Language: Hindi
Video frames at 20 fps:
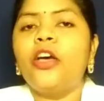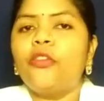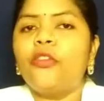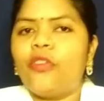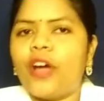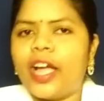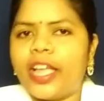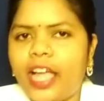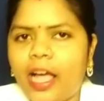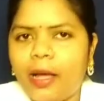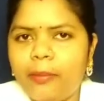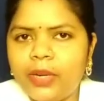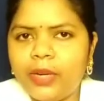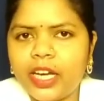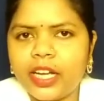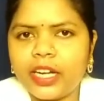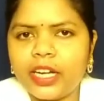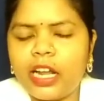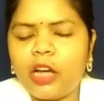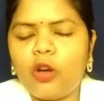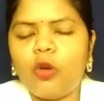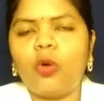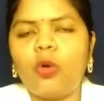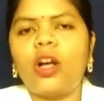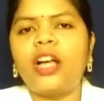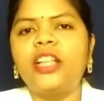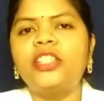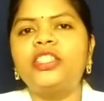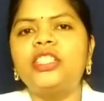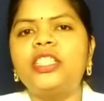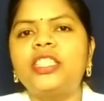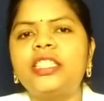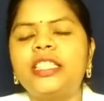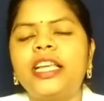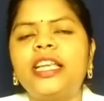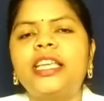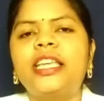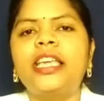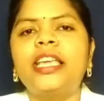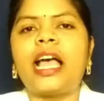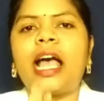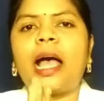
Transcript: व्यायाम करना होगा जिससे कि